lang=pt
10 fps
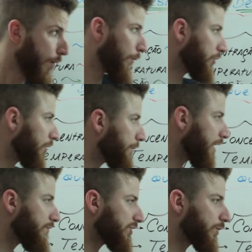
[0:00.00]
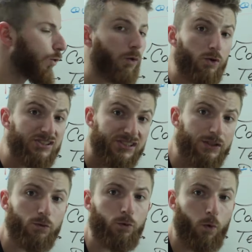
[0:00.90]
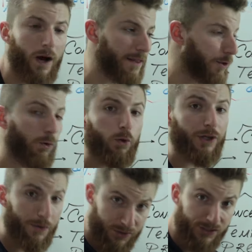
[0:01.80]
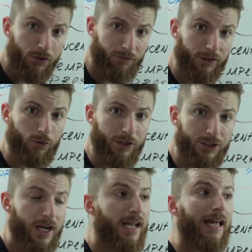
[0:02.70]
Mostrar o que, que você colocou cinco no quadro. Eu coloquei os cinco fatores